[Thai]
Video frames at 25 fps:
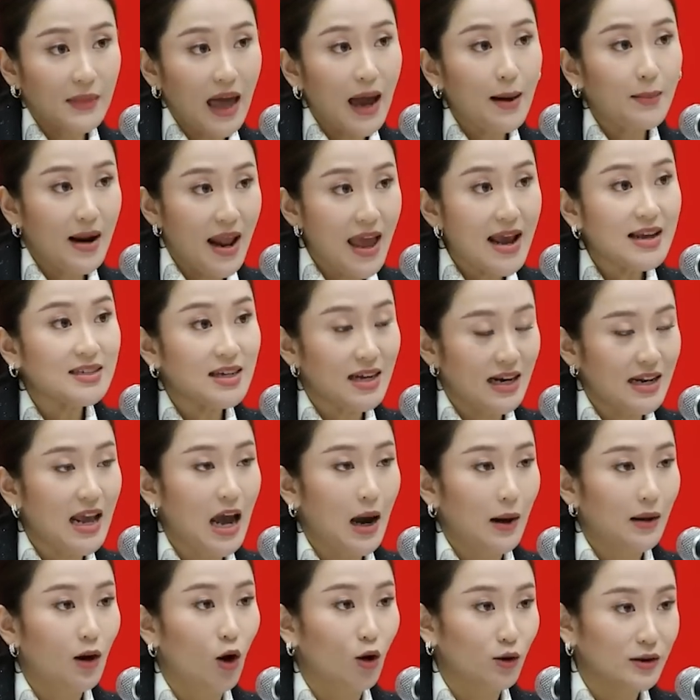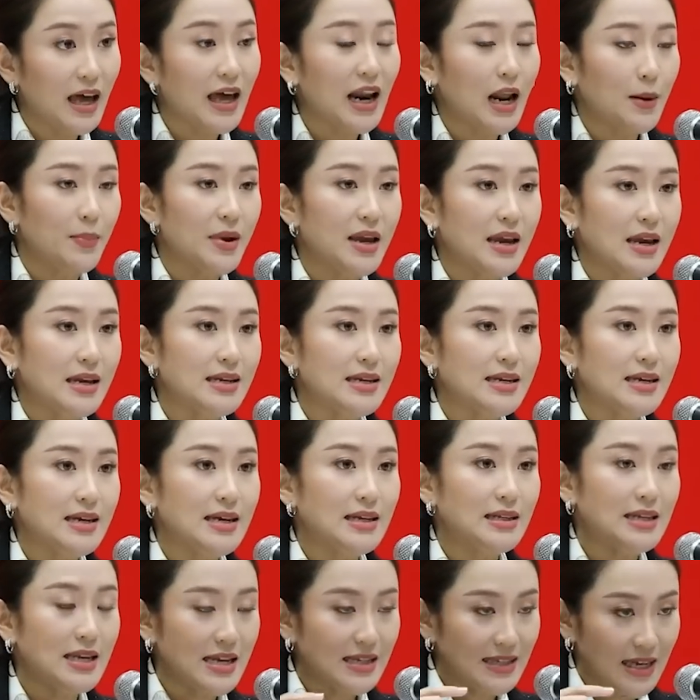ตามเลขเฉลี่ยของแต่ละปีที่
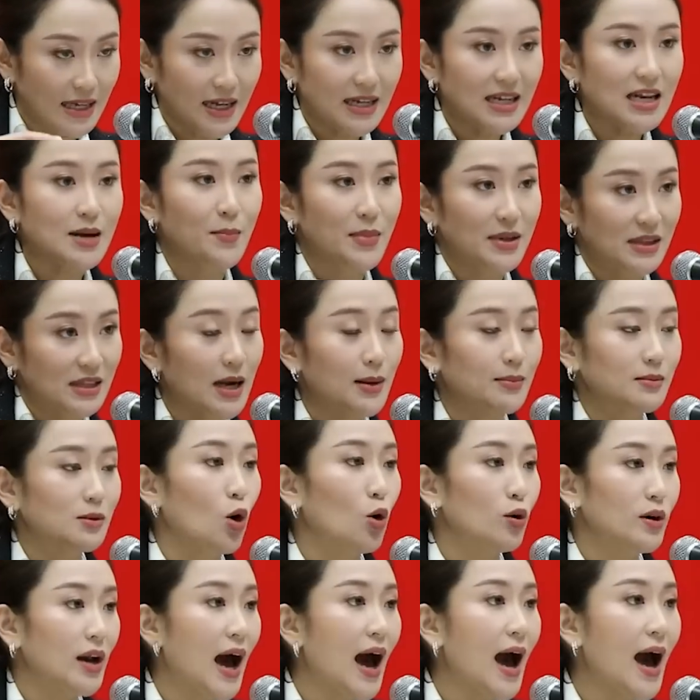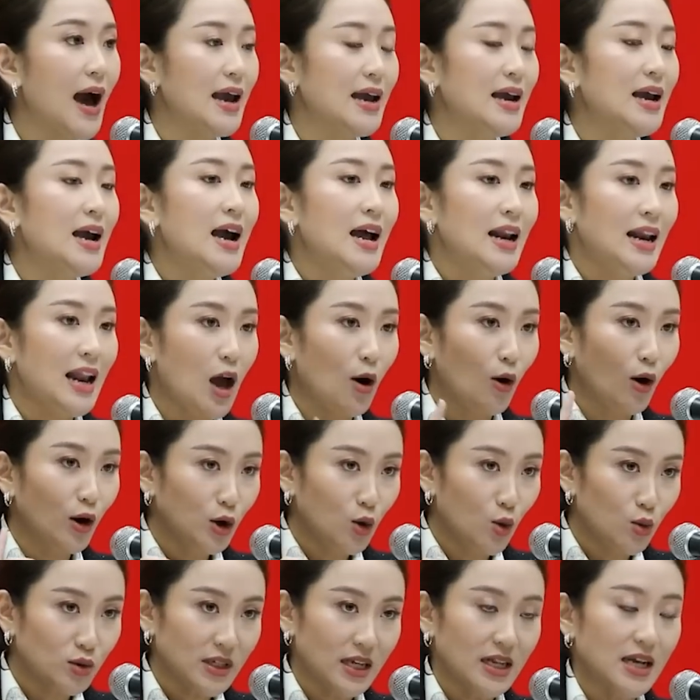ที่เศรษฐกิจมันเติบโตได้แล้วก็
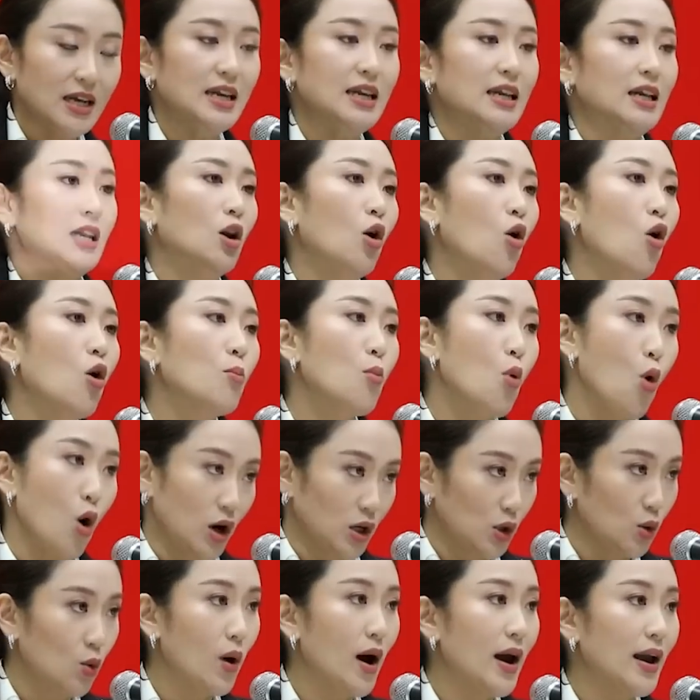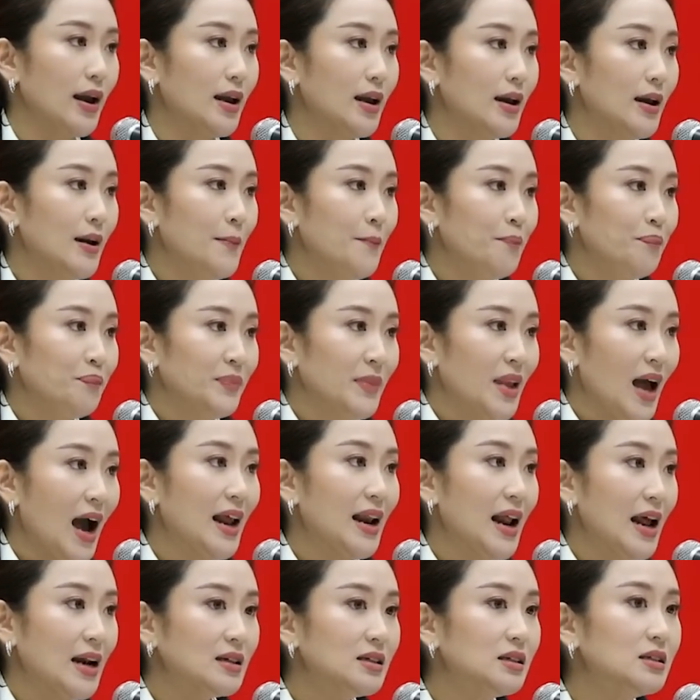ดูเศรษฐกิจโลกบวกด้วยอัน
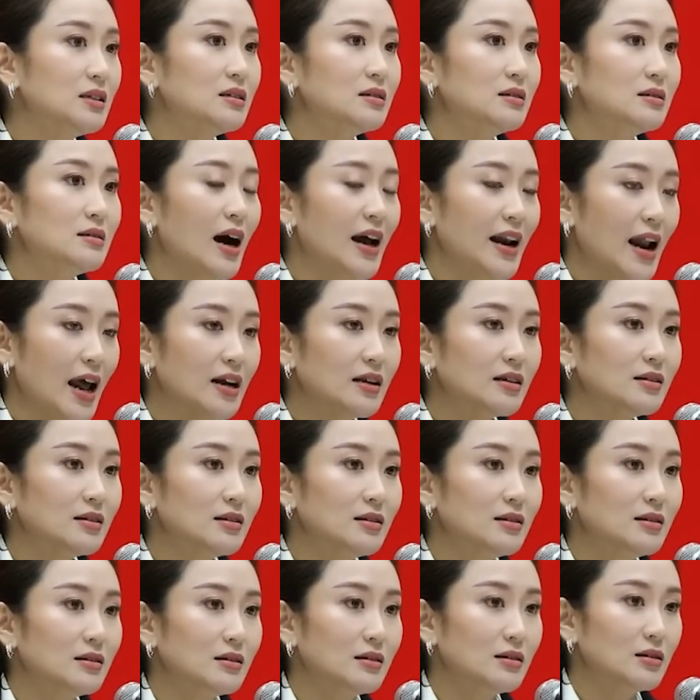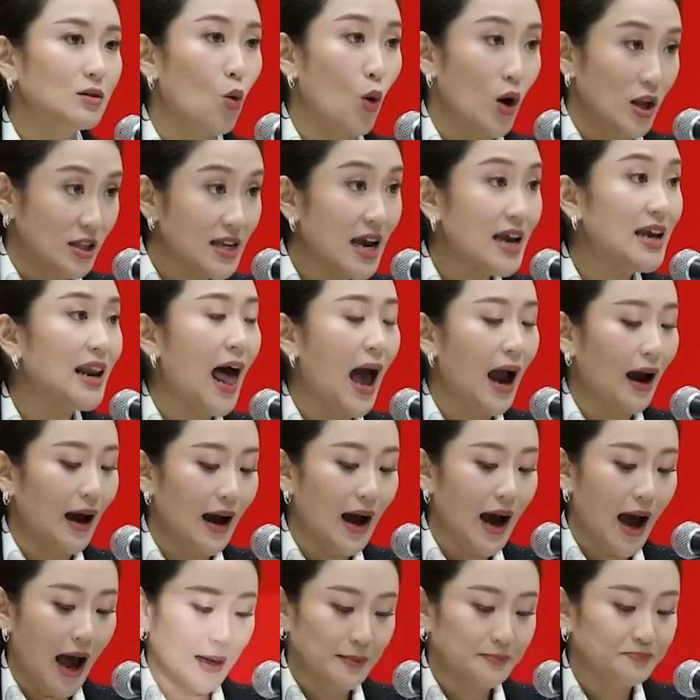นั้นคืออันนั้นคือหัวใจหลัก
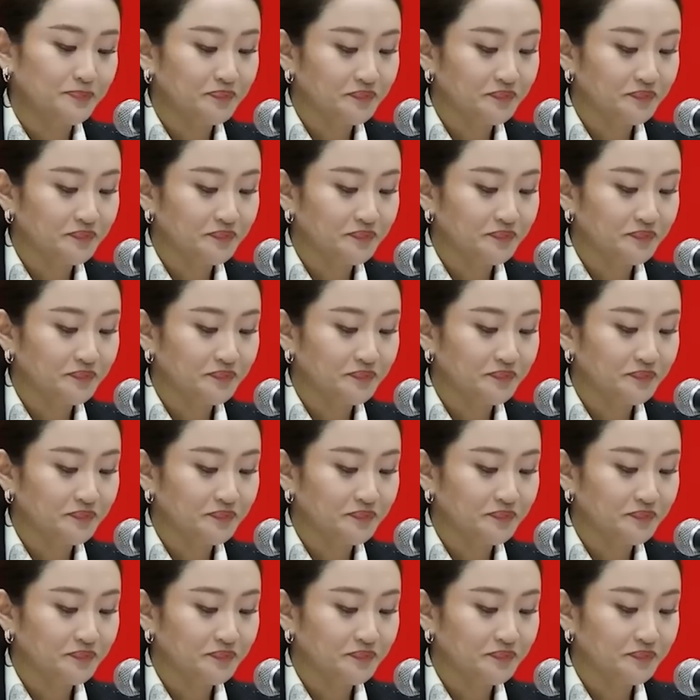อะค่ะ